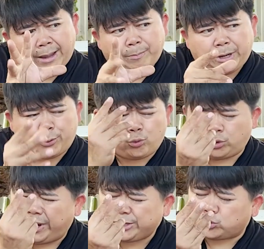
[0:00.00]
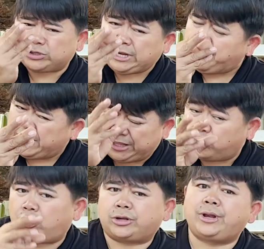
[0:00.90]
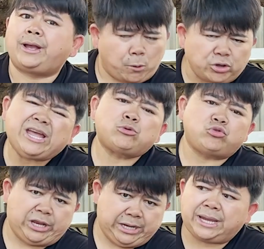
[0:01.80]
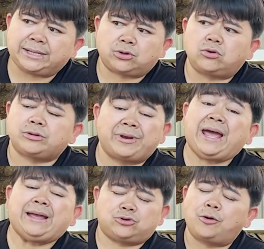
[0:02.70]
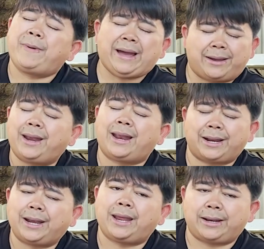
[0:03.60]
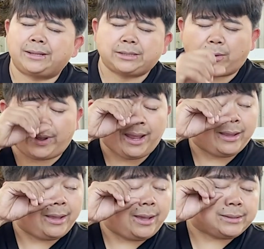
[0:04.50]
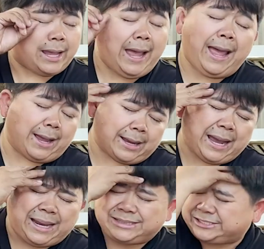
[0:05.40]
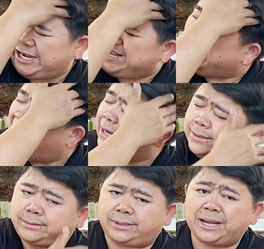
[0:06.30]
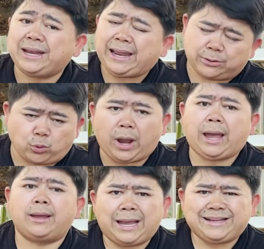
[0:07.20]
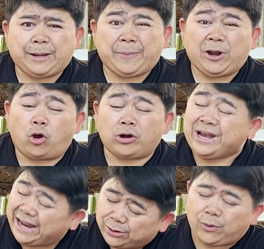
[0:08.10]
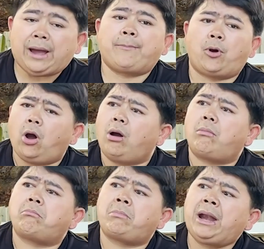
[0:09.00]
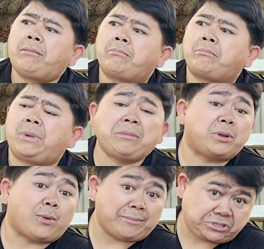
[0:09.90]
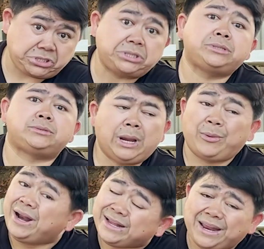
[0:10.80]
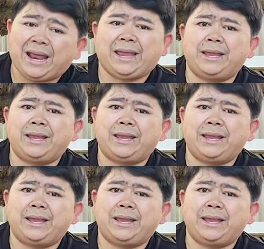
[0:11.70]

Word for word: อับเรนูหรือว่าไอตัวจับเกสรเขาเนี่ยต้องแช่ตู้เย็นแช่ช่องธรรมดา ช่องผักก็ได้ อะไรก็ได้นะแต่ว่าถ้าการใช้งานได้นานกว่า การเก็บเป็นละอองได้นานกว่า เพราะมันไม่มีความชื้น ถามว่านานแค่ไหน